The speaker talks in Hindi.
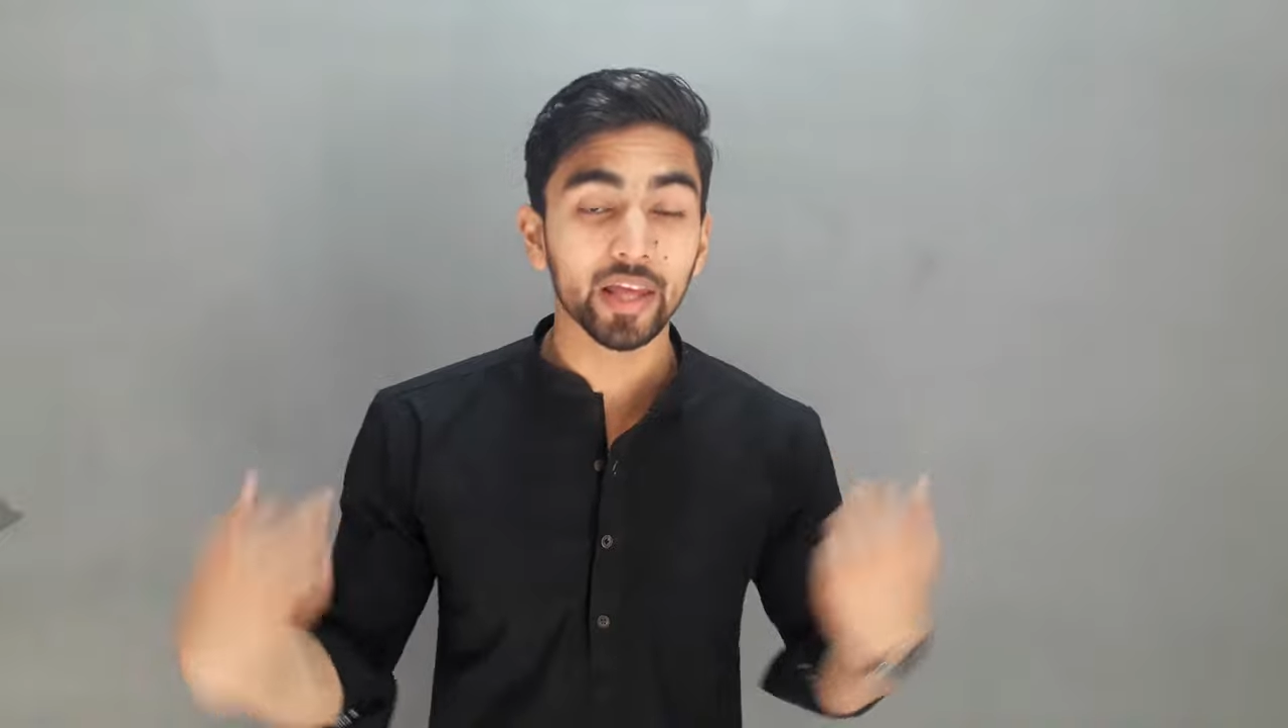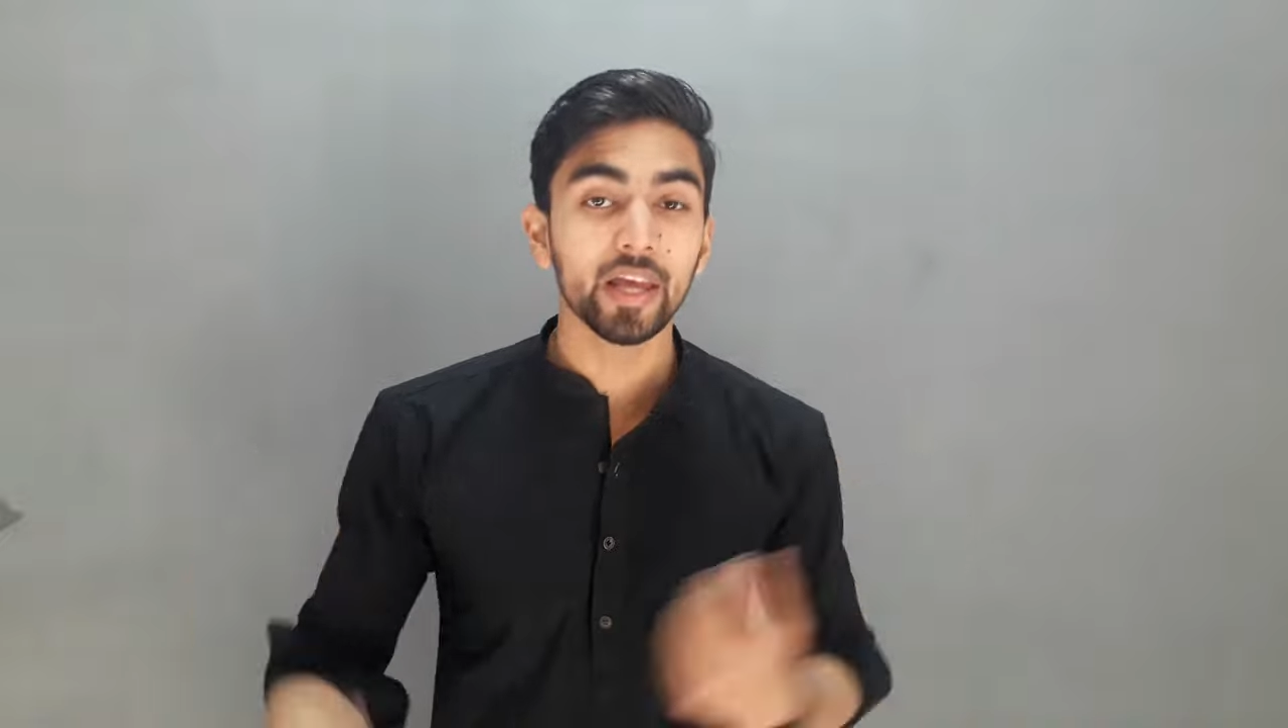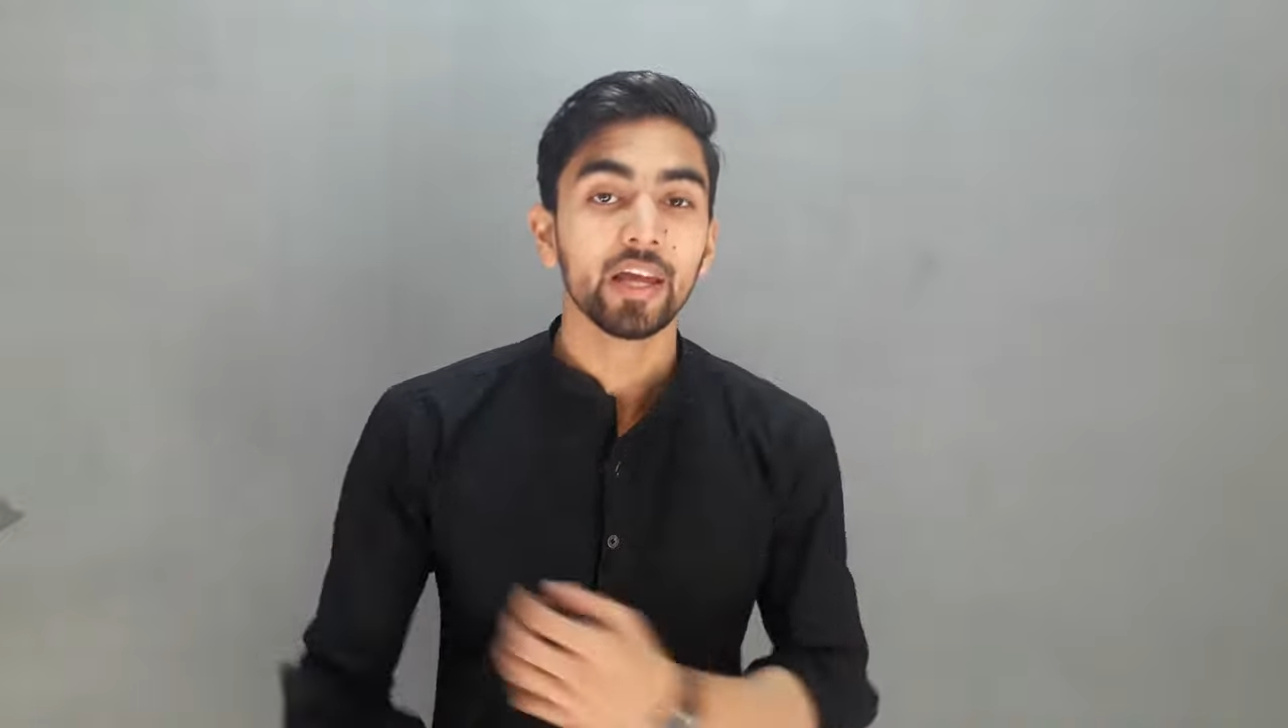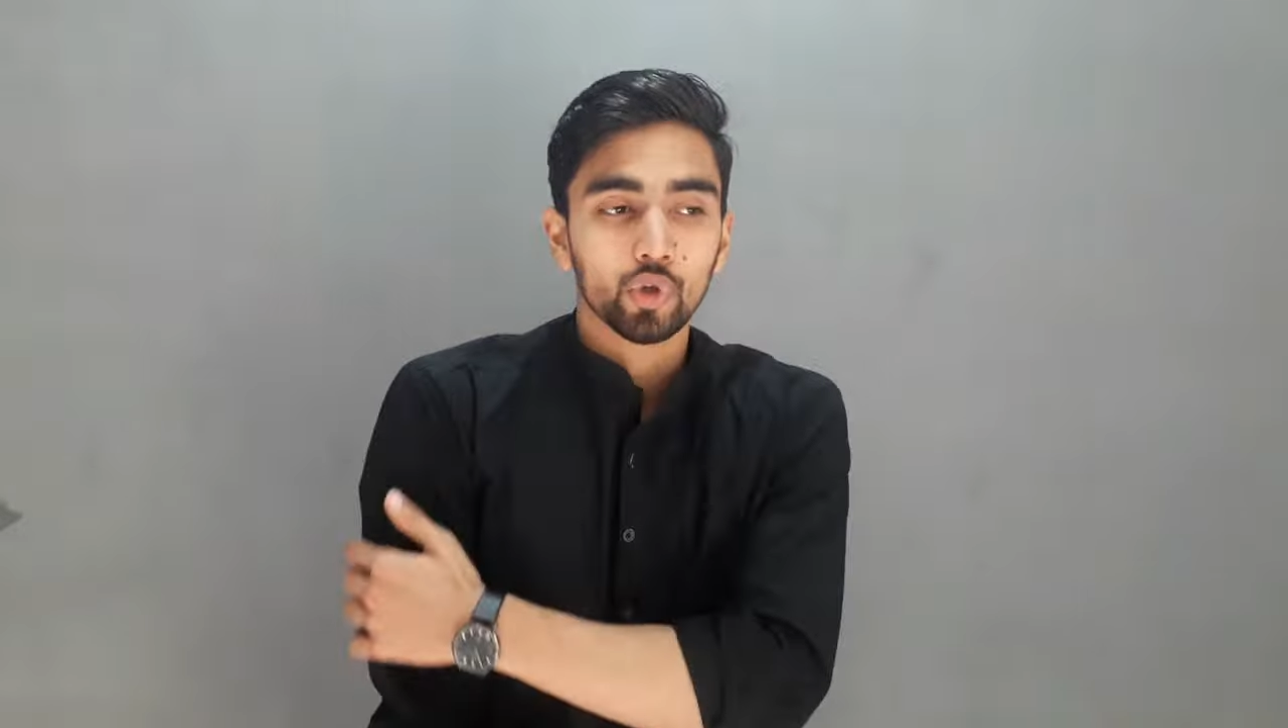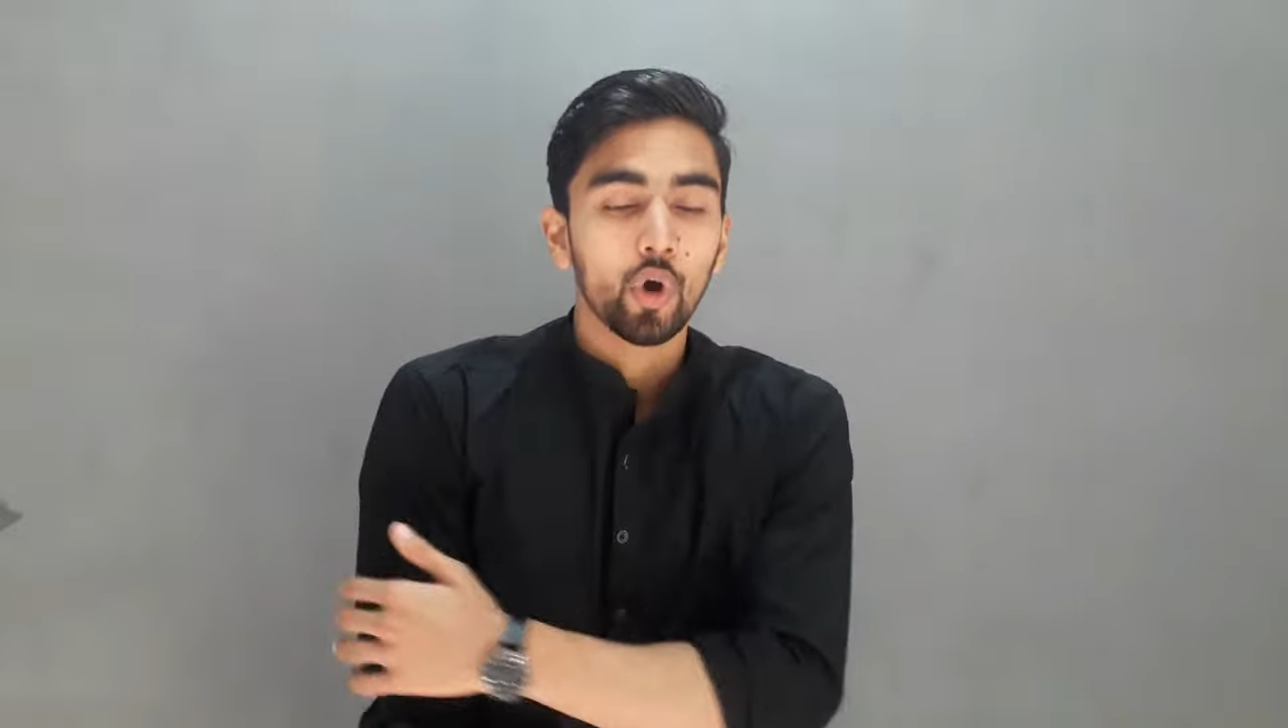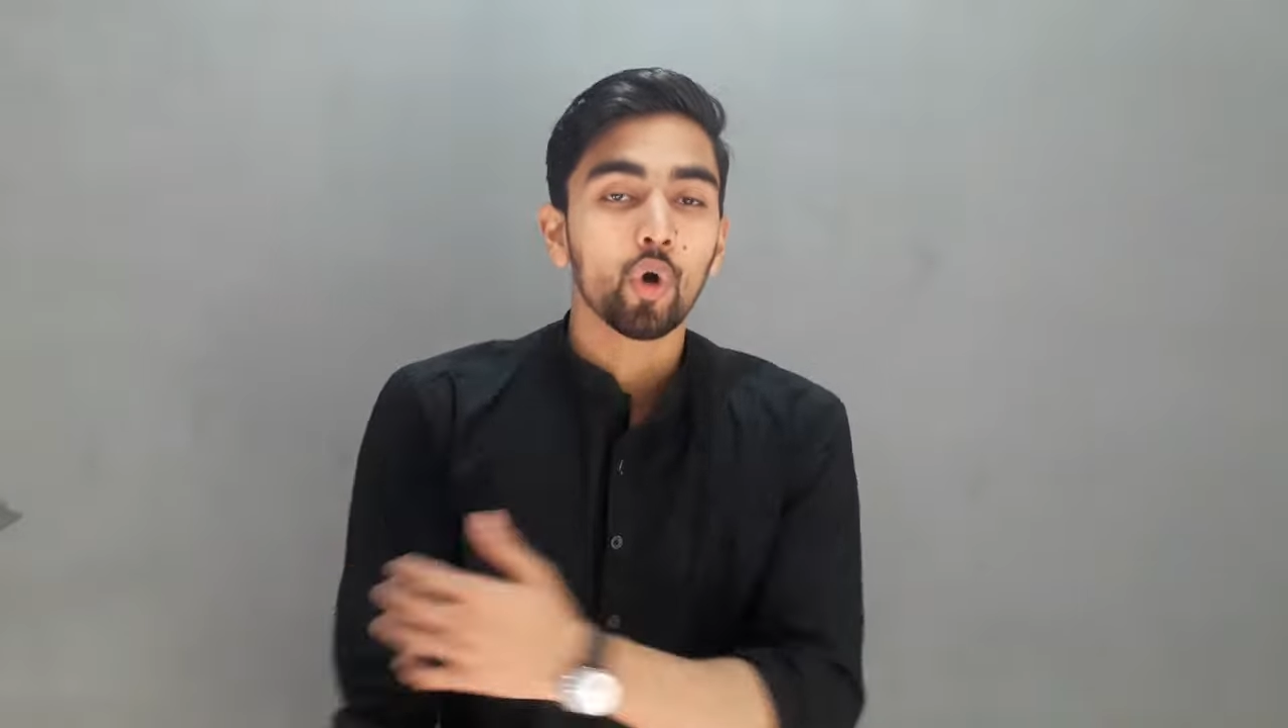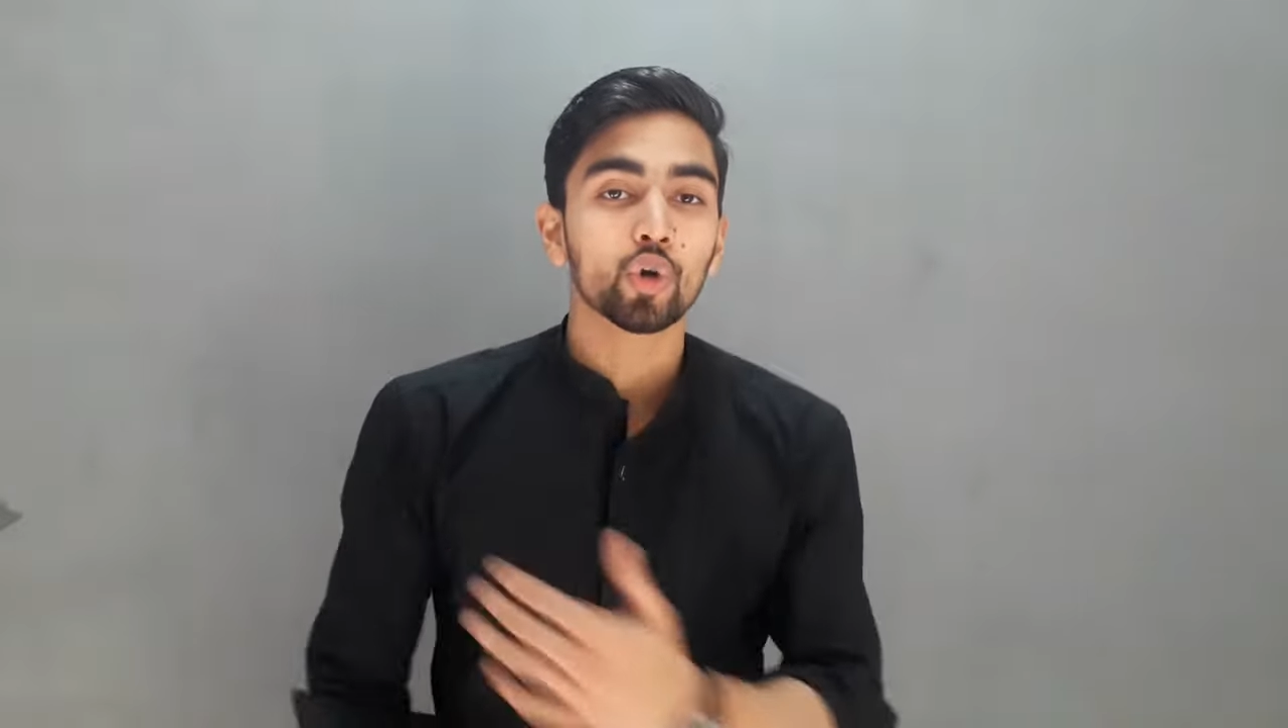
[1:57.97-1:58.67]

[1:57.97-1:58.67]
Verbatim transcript: लेंगे तो